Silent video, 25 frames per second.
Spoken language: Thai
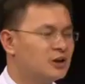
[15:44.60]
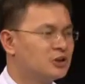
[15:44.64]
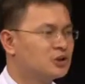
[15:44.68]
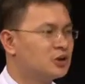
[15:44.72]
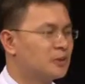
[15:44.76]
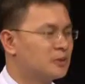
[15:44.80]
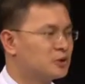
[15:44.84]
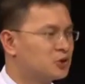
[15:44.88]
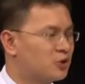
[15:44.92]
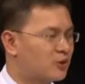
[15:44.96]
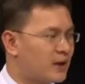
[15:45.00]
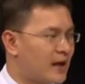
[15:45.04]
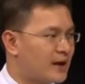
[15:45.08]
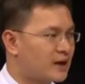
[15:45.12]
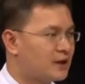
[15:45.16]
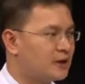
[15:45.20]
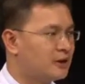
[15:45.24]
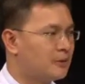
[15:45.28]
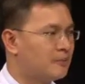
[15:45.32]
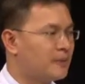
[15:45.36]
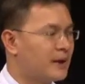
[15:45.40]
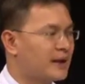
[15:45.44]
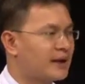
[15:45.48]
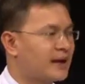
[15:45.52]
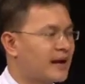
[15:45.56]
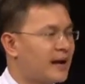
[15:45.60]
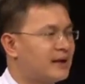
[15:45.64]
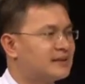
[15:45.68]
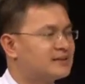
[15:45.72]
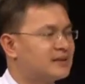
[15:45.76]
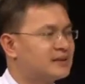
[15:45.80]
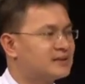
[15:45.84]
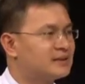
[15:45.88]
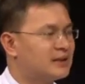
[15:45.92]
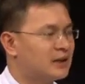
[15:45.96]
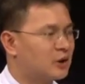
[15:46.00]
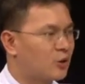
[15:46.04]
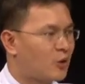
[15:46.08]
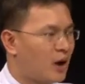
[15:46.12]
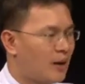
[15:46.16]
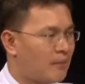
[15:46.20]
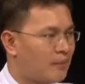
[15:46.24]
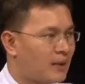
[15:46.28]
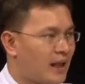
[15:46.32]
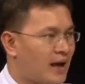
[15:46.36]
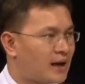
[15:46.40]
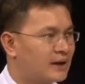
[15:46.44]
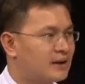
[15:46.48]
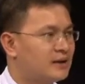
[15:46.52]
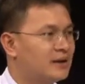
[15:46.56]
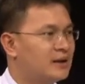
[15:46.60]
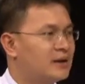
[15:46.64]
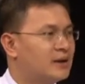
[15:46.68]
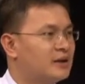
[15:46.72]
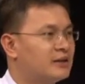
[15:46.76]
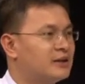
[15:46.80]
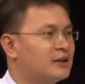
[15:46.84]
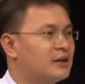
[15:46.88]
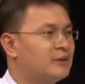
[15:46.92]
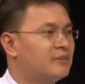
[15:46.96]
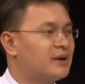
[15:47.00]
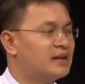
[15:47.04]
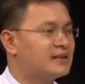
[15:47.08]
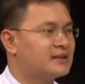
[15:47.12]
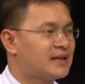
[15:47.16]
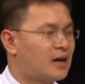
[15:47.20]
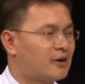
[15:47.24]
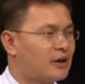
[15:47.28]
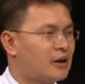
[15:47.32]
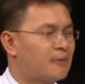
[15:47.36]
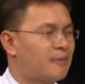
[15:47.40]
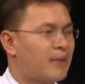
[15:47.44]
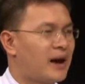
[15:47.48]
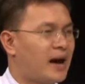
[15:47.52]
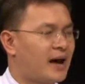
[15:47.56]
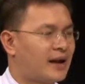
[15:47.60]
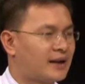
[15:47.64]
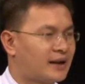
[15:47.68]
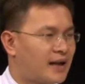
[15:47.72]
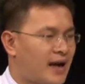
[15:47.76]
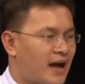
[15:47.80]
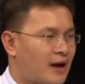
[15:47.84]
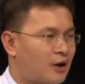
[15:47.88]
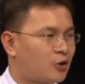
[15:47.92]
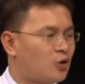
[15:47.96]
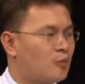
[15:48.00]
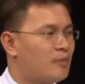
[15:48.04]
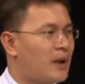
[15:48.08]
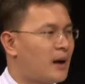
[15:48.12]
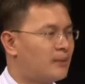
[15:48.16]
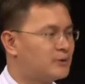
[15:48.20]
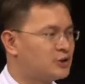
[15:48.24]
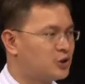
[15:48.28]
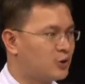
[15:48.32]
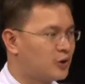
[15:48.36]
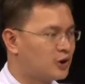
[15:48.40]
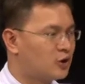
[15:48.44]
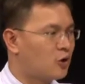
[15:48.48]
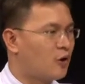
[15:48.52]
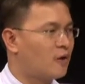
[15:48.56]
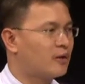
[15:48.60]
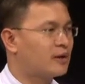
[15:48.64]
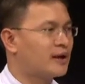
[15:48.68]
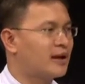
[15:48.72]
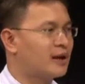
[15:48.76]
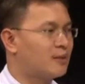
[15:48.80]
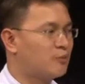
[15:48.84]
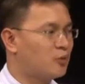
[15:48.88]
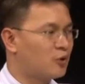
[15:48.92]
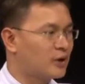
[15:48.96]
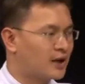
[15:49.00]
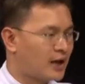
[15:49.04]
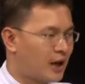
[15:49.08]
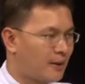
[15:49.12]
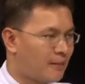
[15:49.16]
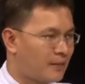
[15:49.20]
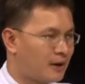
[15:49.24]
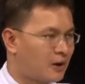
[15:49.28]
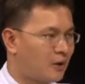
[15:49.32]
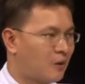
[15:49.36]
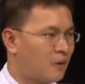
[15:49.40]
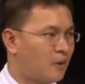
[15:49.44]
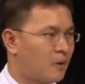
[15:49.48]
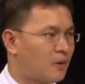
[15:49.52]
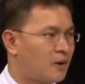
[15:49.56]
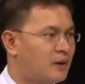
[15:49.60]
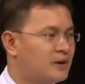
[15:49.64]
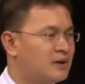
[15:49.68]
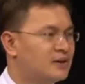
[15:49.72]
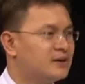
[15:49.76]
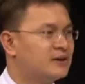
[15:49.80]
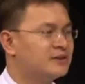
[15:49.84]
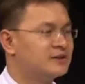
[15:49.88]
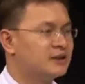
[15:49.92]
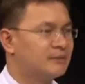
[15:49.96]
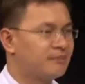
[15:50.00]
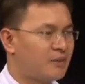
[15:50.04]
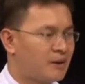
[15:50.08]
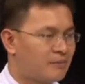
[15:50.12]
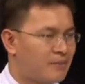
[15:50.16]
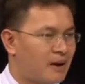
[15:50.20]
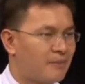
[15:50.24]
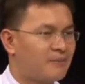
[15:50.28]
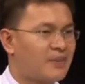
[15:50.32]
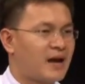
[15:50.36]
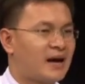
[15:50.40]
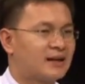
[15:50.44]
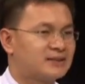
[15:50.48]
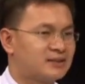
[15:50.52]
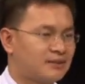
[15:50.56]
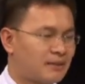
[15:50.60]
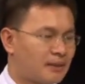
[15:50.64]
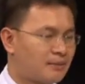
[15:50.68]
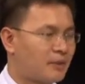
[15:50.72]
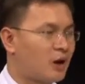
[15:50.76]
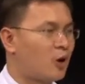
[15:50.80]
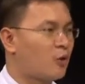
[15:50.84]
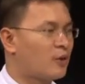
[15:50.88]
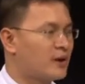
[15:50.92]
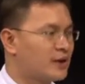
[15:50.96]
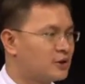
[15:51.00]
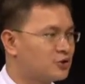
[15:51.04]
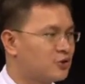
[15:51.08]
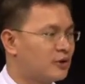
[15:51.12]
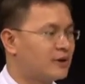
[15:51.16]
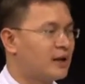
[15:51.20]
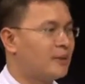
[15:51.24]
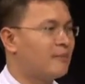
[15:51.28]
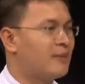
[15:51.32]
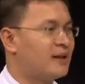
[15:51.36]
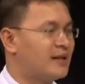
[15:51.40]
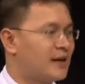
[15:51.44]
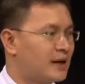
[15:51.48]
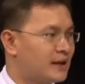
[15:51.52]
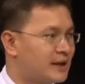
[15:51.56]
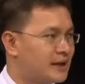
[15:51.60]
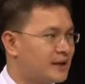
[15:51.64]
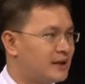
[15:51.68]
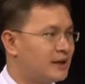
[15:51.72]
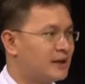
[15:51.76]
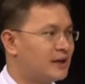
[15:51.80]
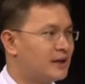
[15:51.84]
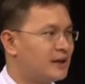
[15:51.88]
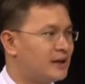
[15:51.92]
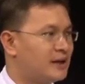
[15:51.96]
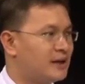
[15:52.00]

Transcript: จุดประสงค์แรกคือเป็นการสรรเสริญความรักที่พระเจ้าได้ผ่านทางรูปแบบชีวิตของท่านนบุญคามิโล ซึ่งเป็นแบบอย่างสำหรับเราคิดชวนได้เป็นอย่างดี